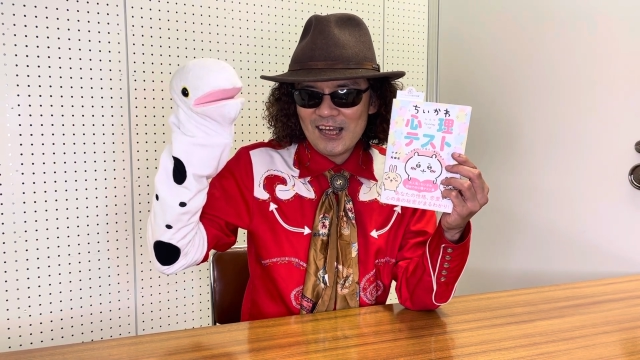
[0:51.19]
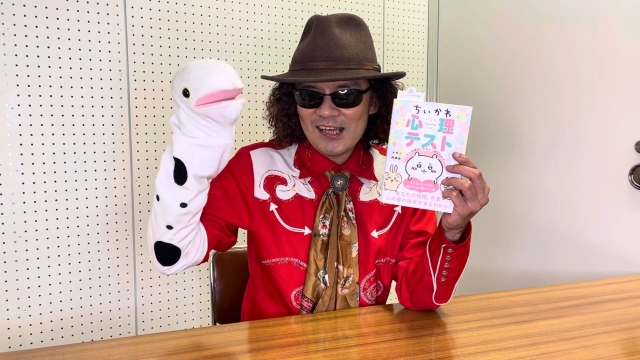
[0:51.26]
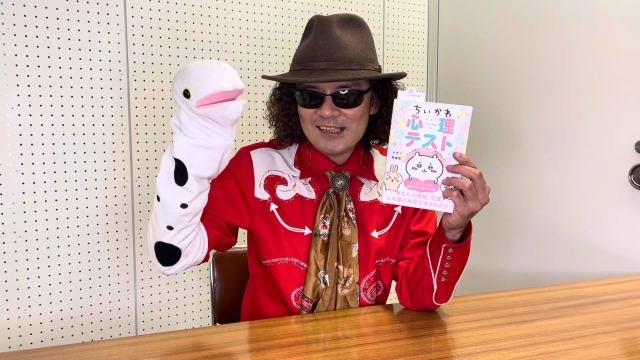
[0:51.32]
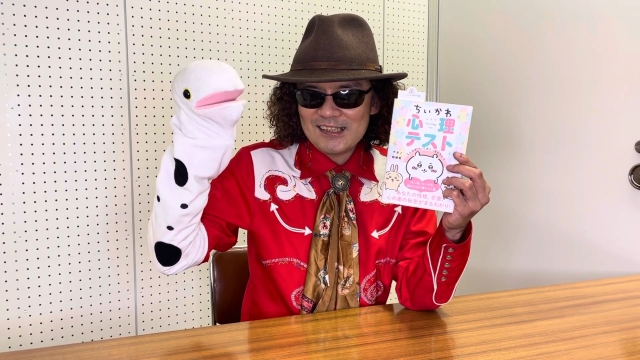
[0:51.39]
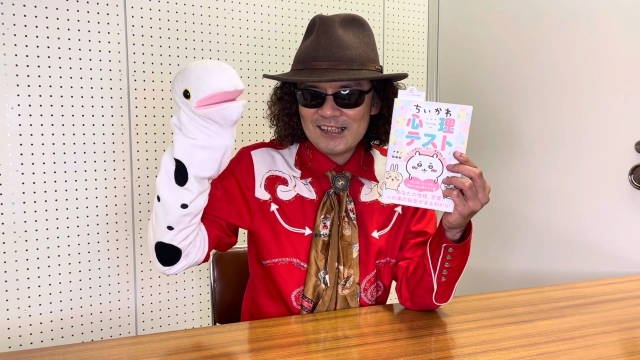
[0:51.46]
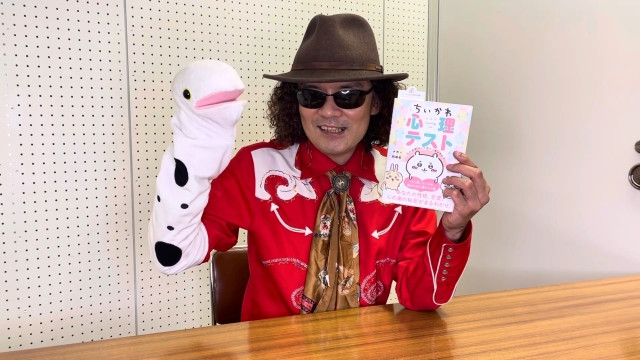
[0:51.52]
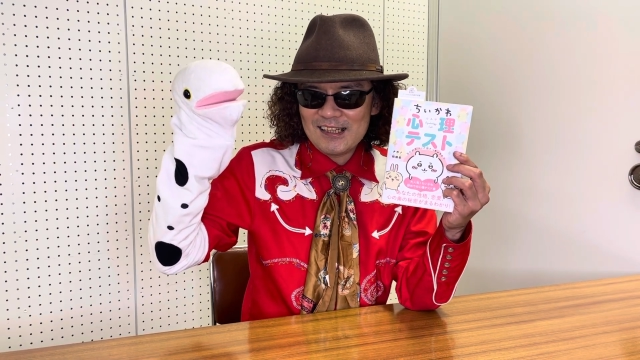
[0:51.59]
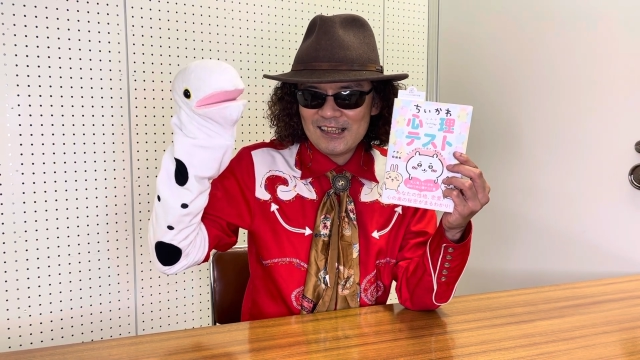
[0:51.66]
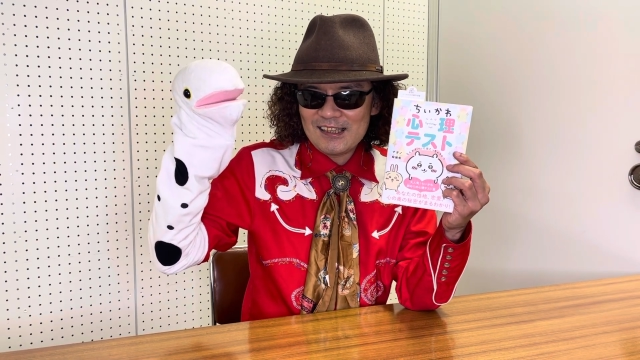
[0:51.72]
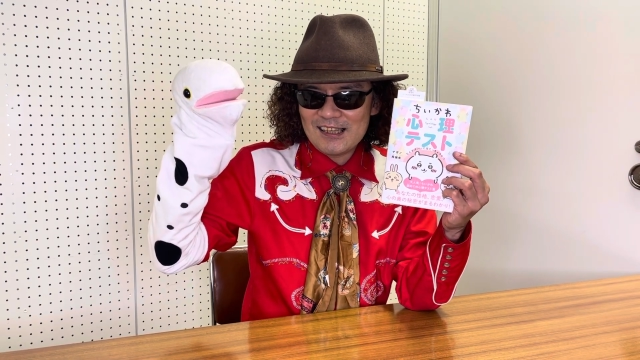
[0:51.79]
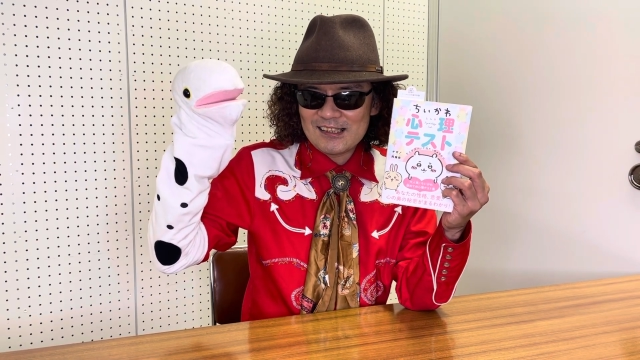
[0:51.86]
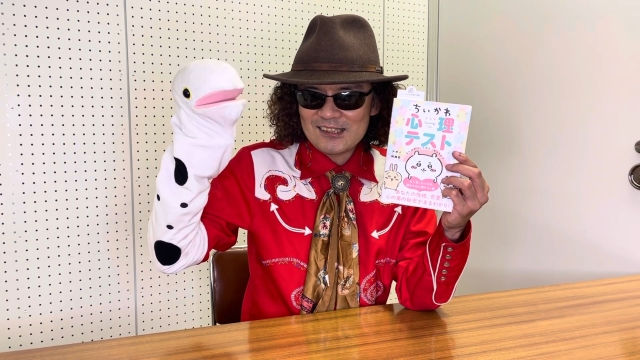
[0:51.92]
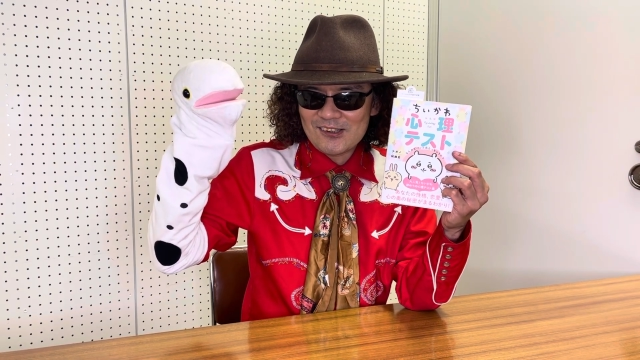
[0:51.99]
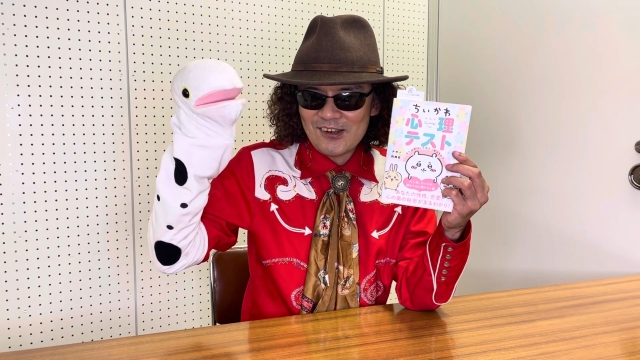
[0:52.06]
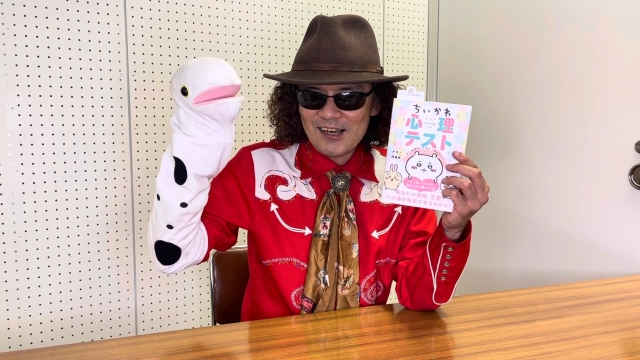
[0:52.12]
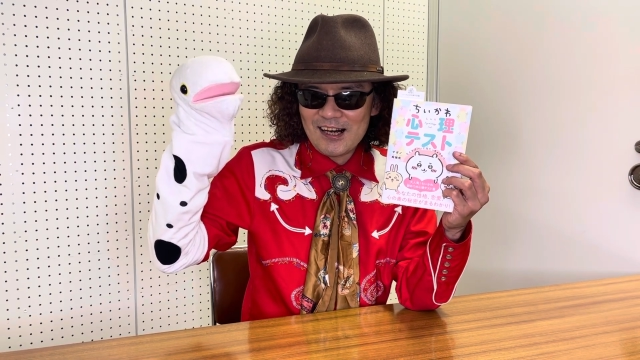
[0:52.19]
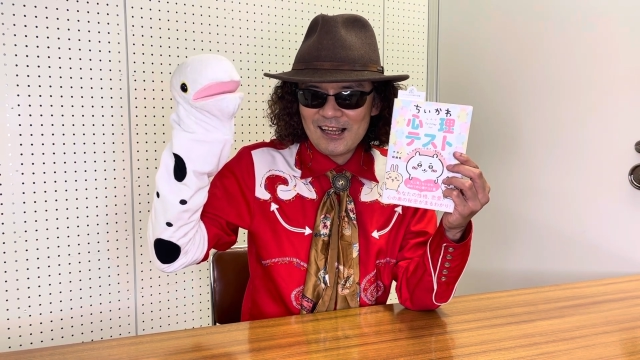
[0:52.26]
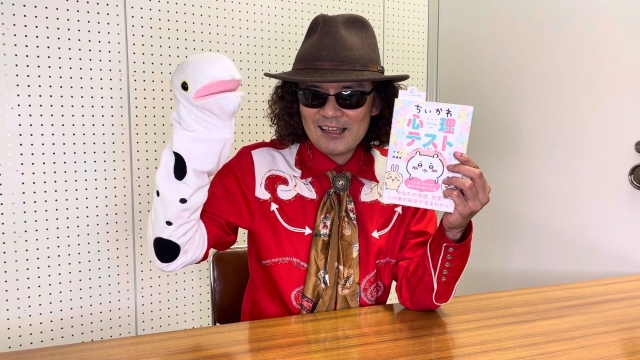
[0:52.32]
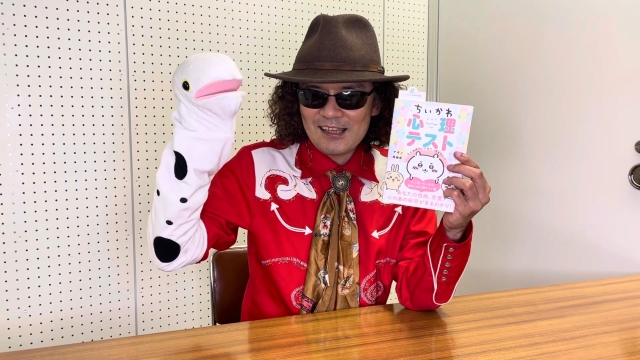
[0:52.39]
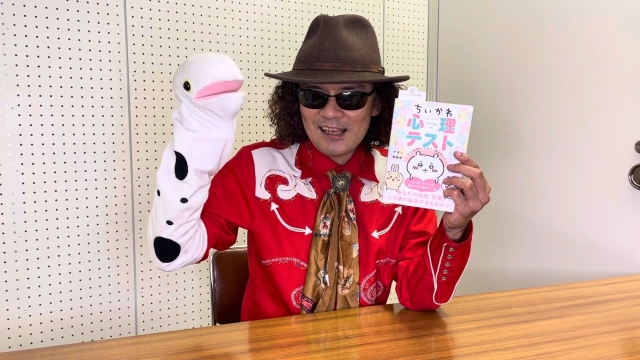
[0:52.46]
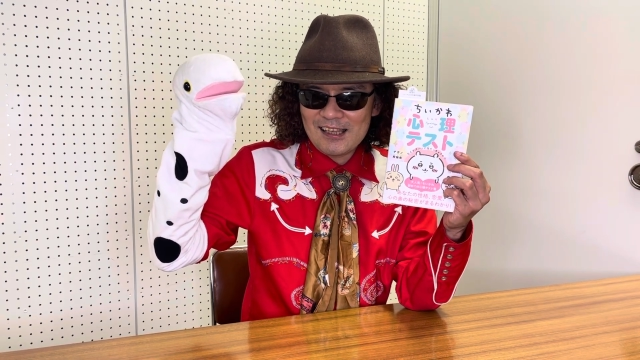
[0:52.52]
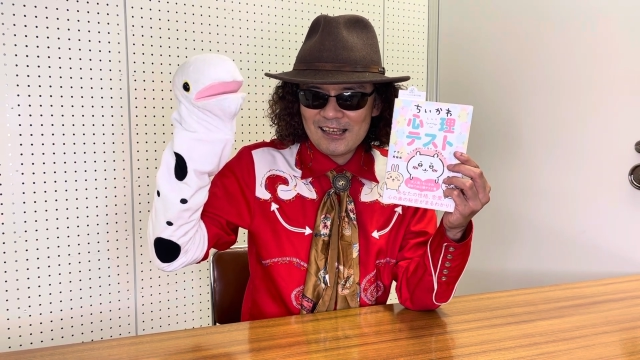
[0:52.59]
心理テストを選
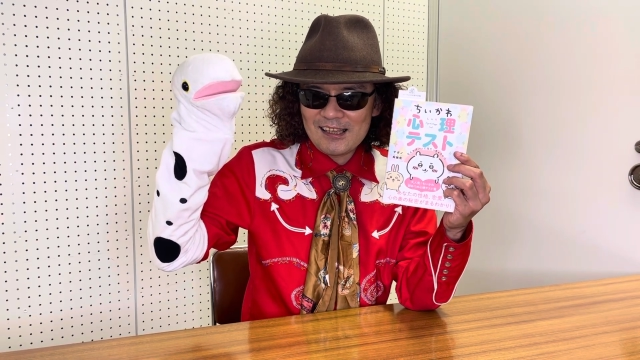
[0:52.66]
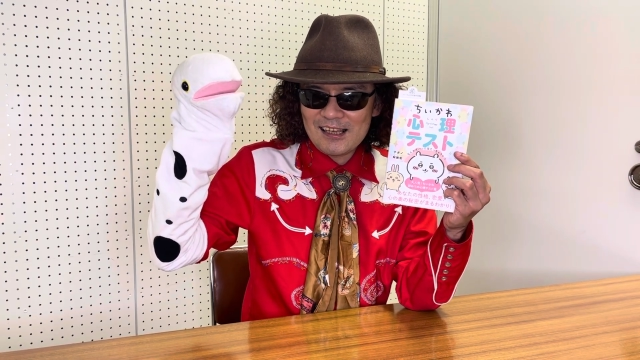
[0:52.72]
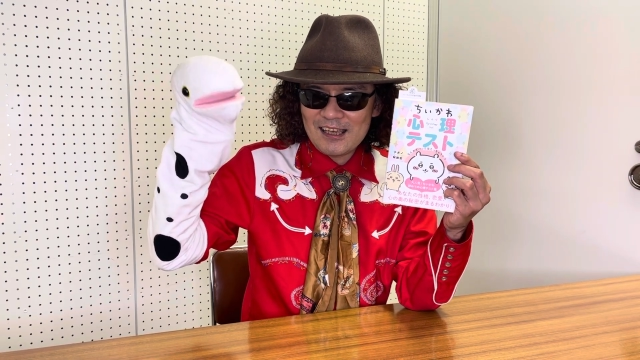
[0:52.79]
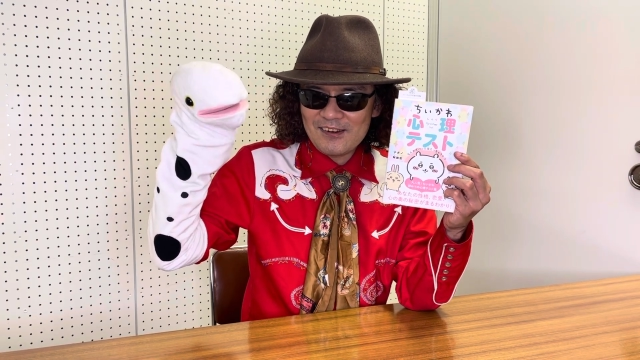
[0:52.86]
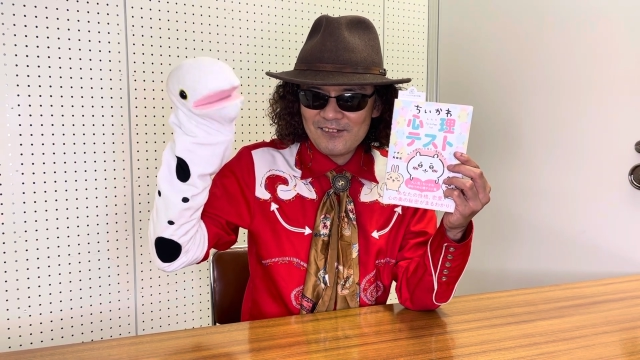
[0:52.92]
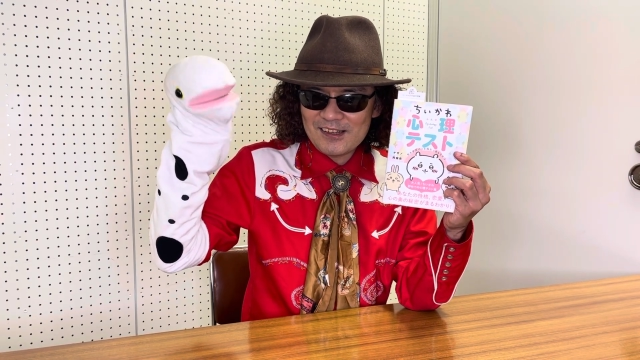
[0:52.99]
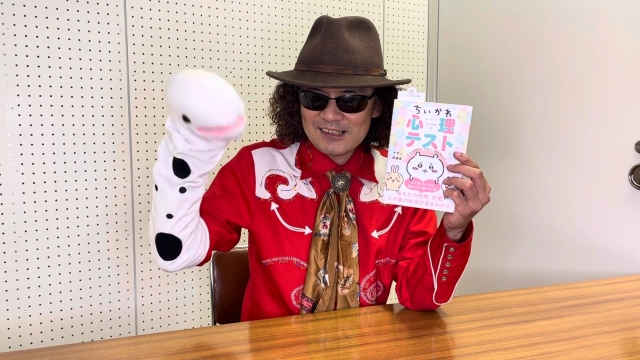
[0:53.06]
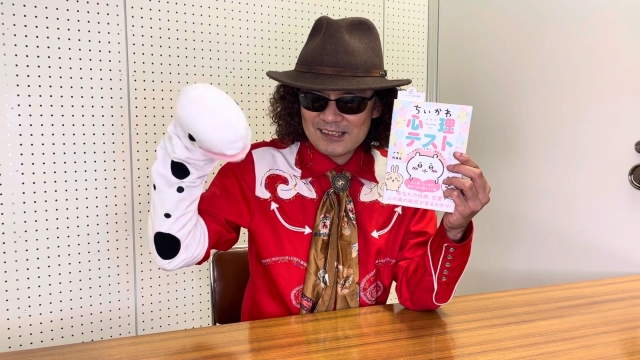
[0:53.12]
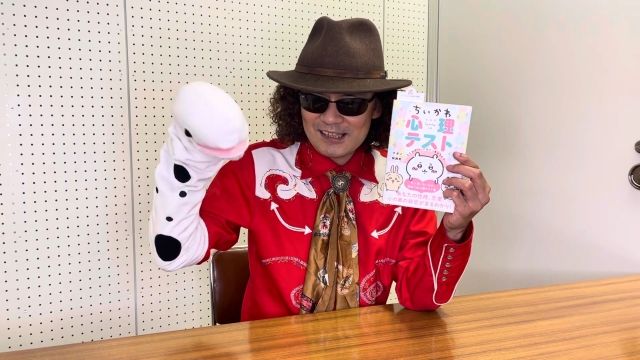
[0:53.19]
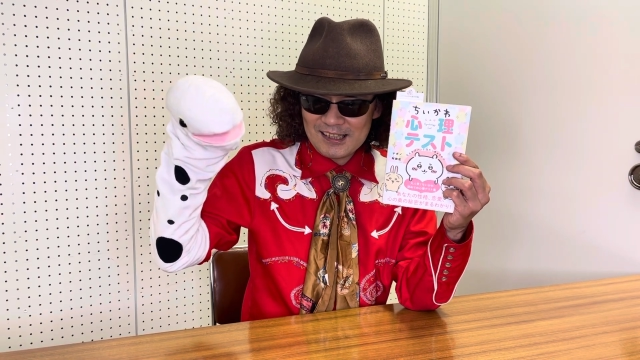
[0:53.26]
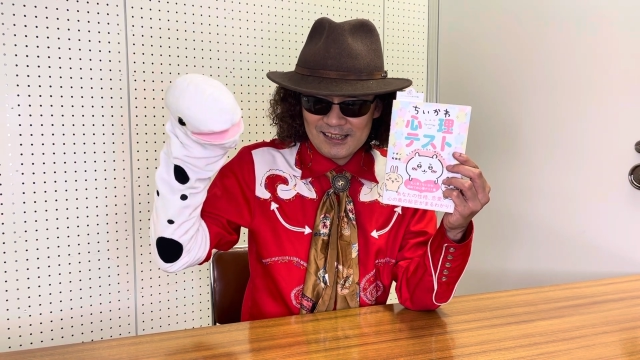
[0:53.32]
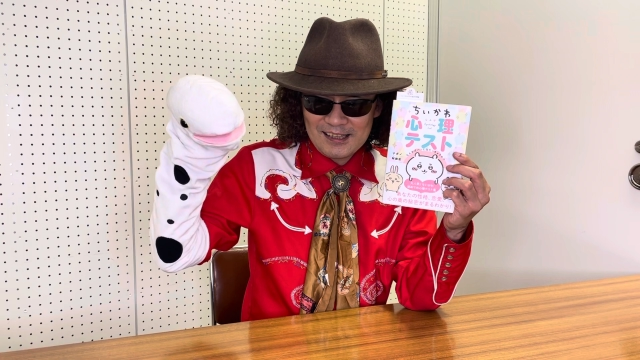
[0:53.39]
んでいただきまし